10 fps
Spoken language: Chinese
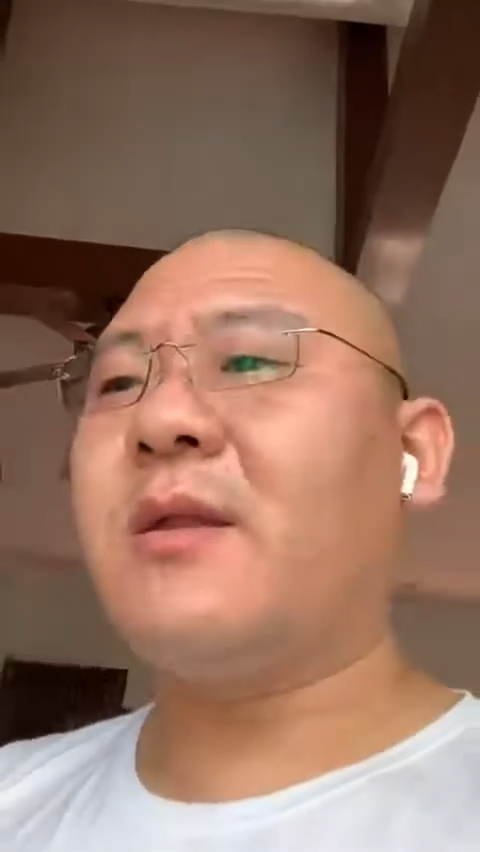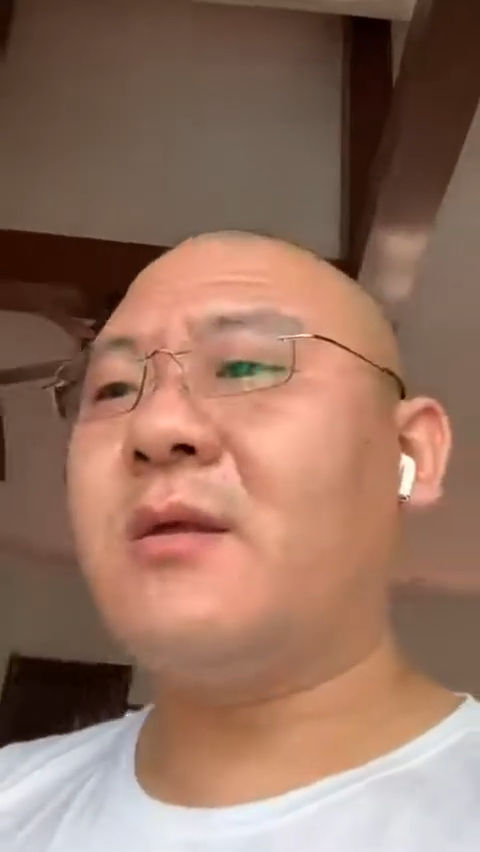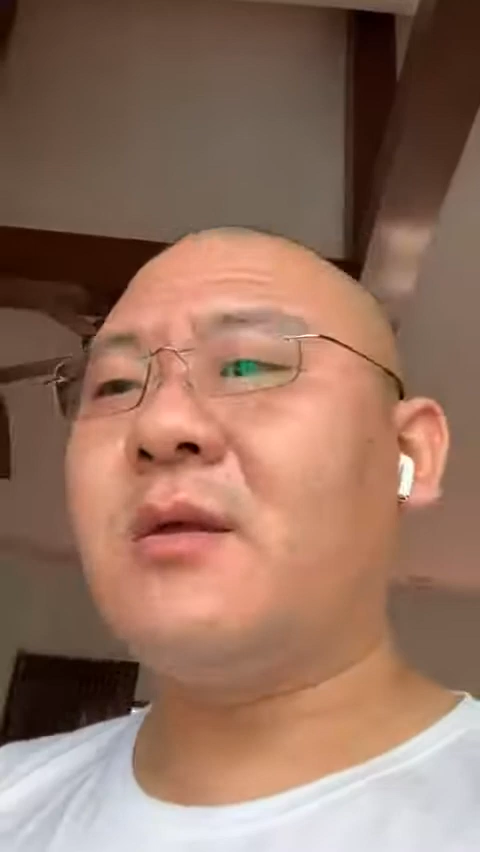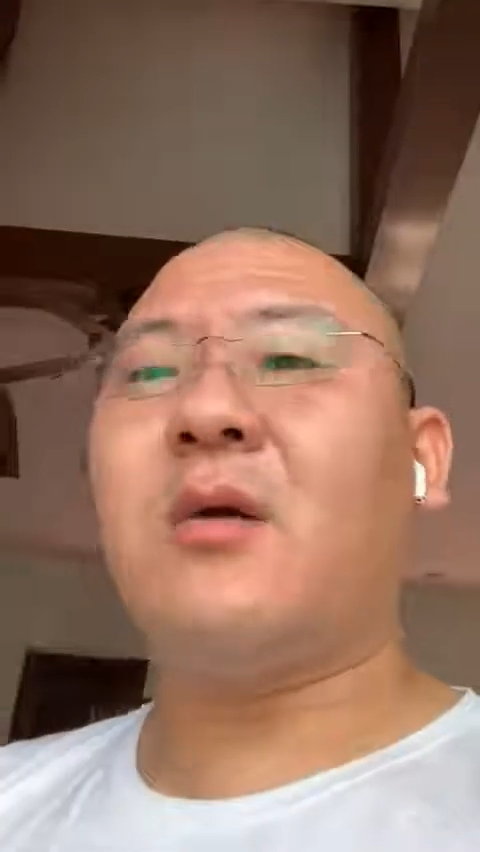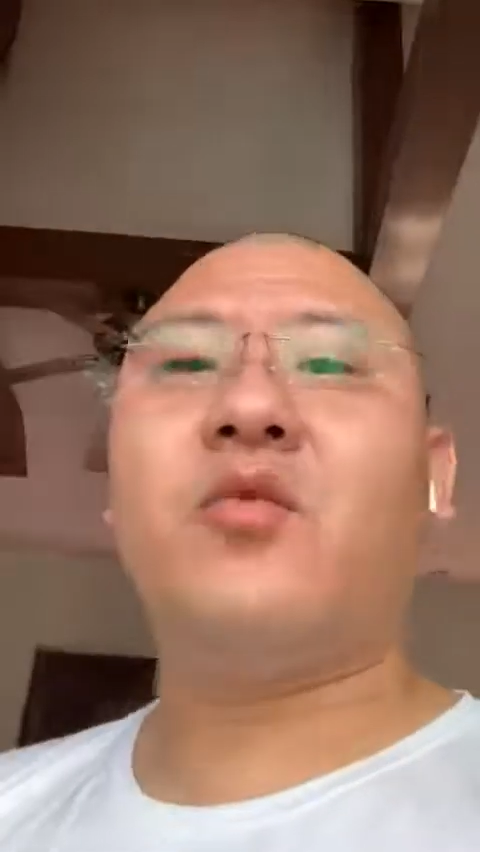的
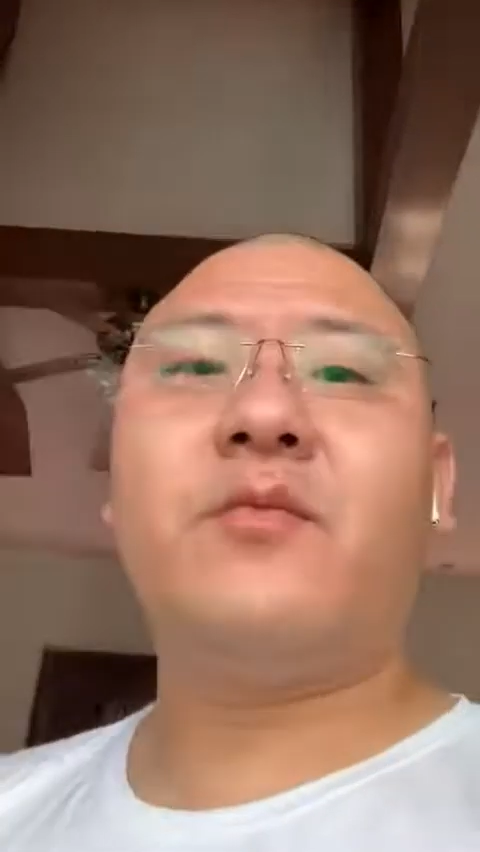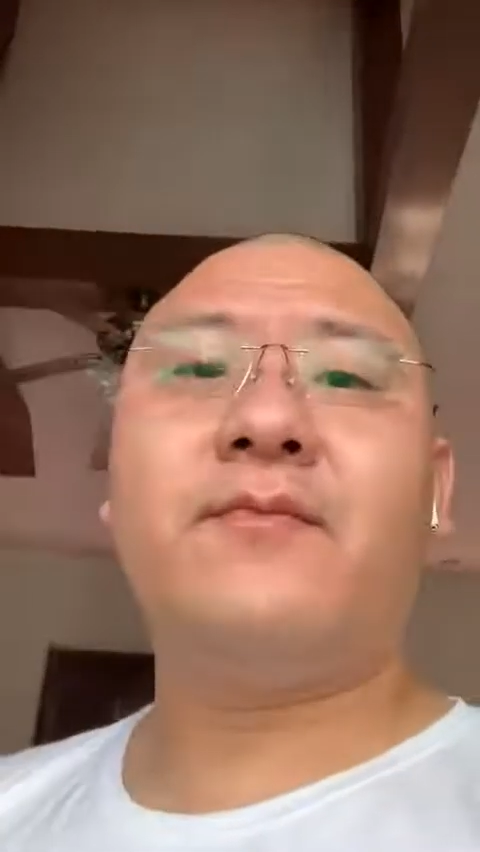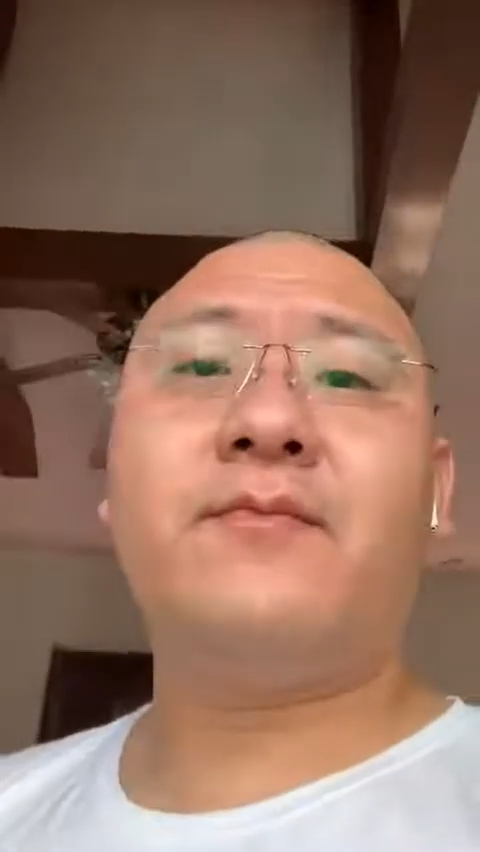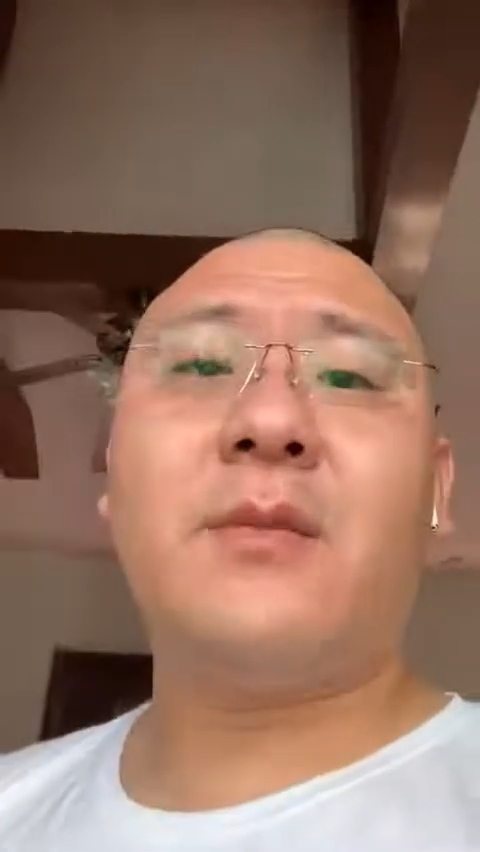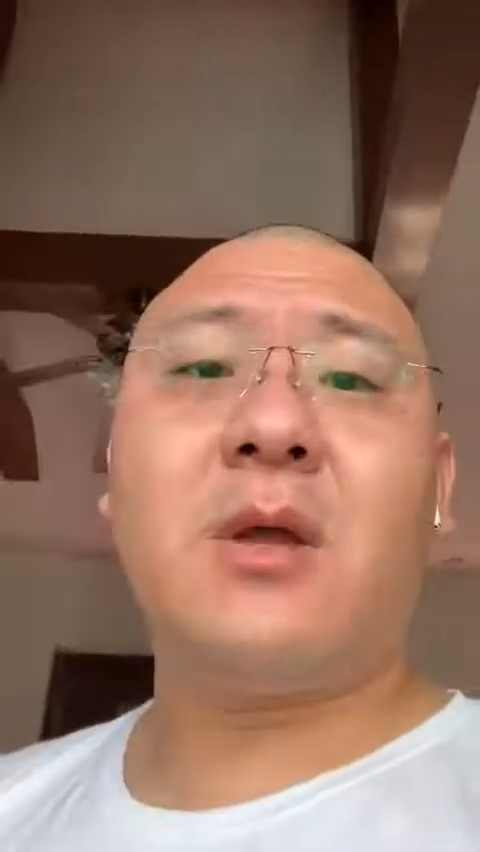项目
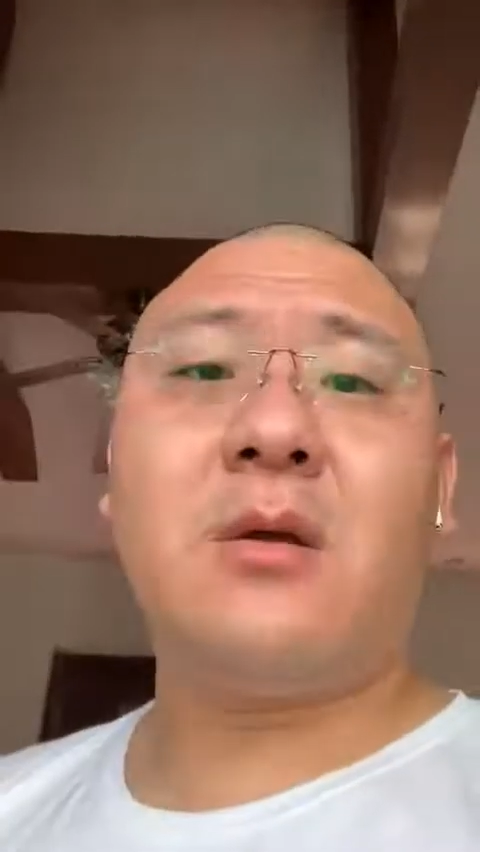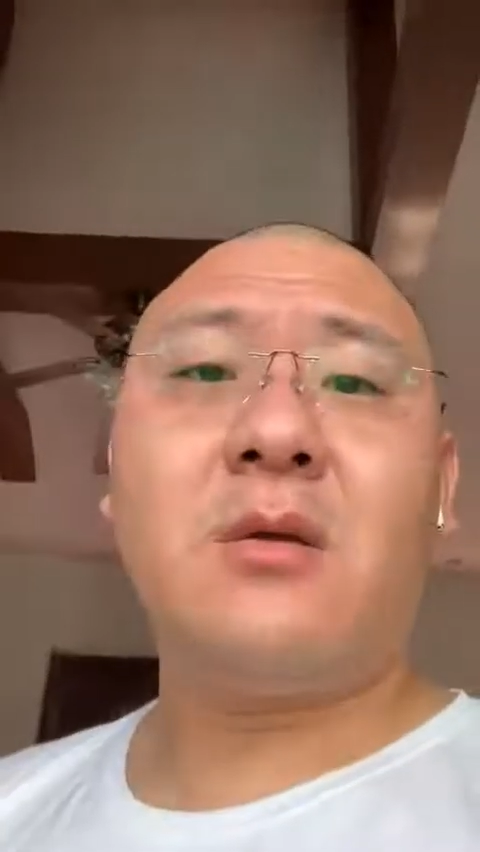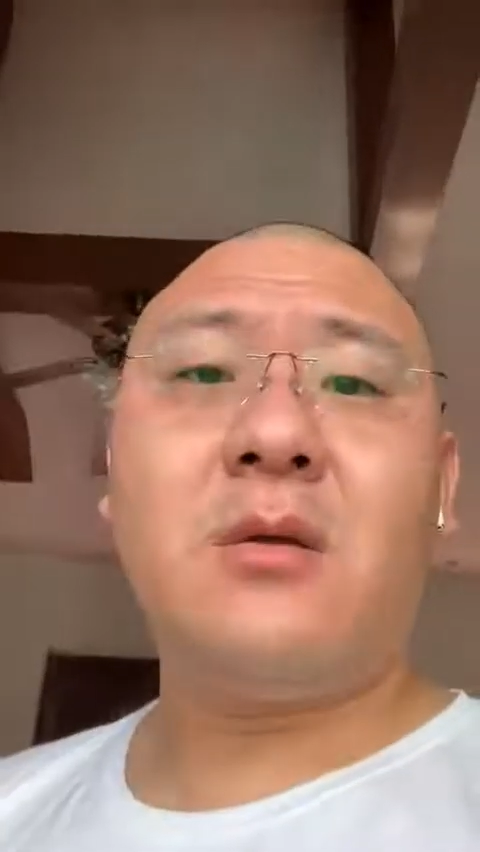啊，